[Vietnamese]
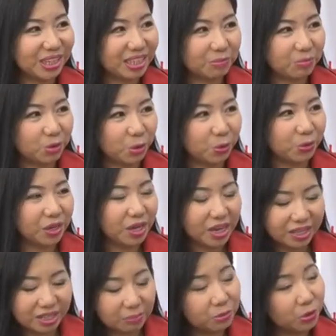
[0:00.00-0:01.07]
rất chăm chú
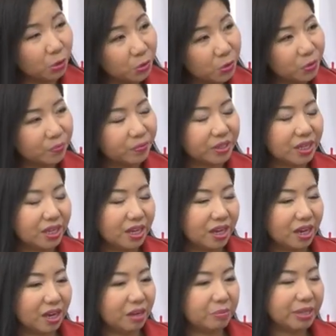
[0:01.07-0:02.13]
chăm chú
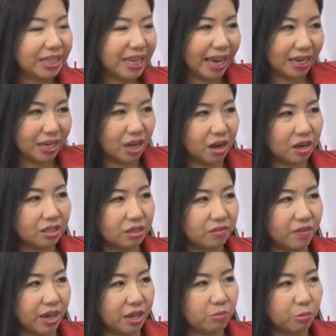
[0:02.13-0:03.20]
à, bên cạnh đó thì
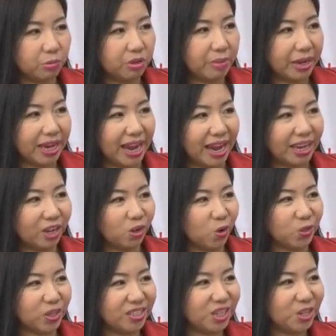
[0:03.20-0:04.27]
vẽ một đứa bé gái đang
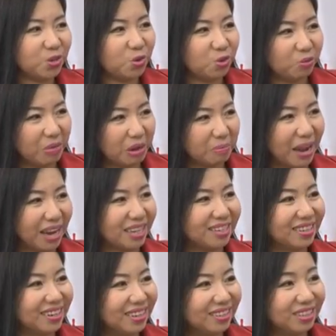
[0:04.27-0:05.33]
ngồi trên xích đu bay bay
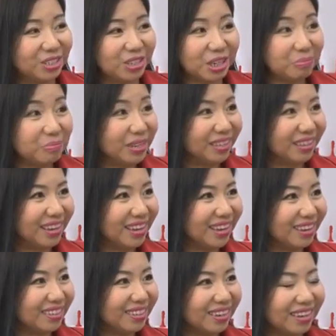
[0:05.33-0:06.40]
nhìn rất bình
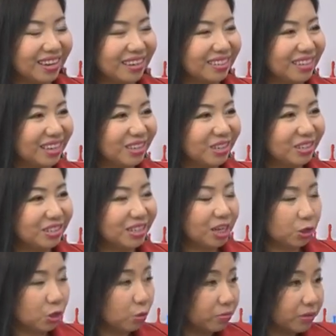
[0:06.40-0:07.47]
yên rất là dễ thương
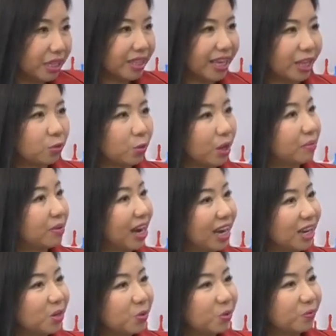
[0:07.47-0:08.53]
đúng tính cách của em
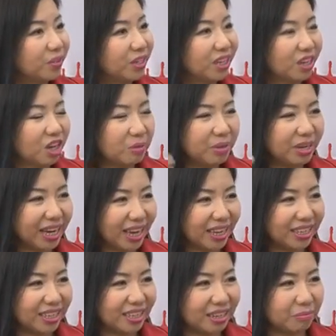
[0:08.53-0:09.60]
gái luôn còn bên
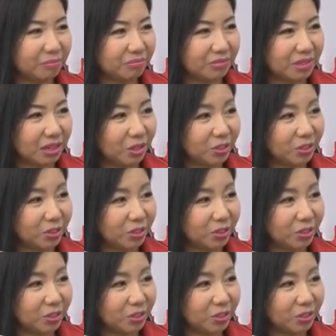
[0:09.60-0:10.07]
này thì thằng thằng